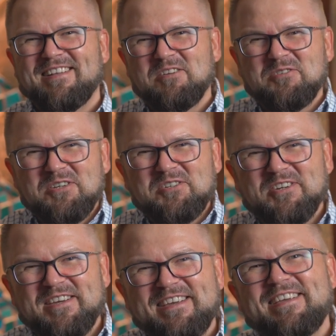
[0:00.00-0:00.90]

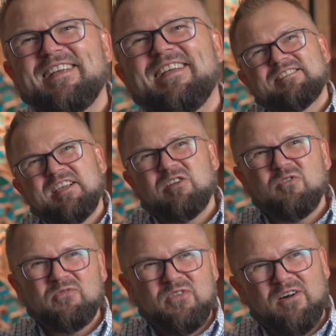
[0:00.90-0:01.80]
Dotyczy
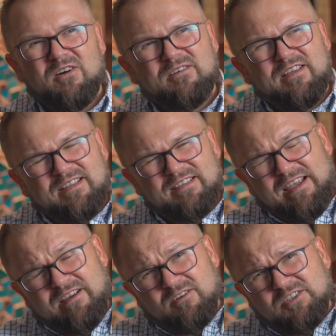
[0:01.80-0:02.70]
zarówno
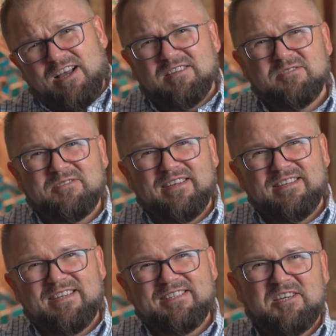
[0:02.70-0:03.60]
tego czasu,
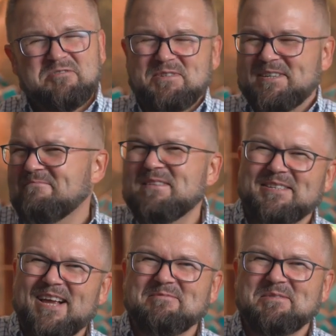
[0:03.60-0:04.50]
kiedy jesteśmy sam na
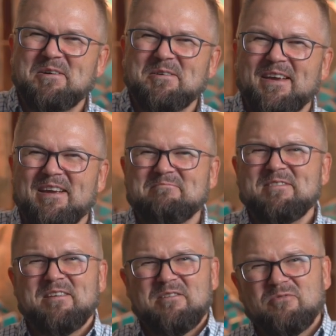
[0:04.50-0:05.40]
sam z Bogiem,
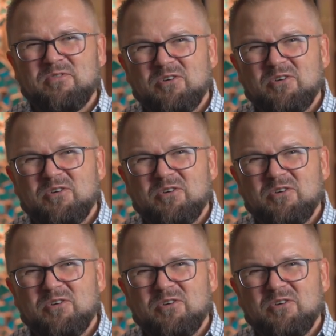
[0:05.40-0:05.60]
w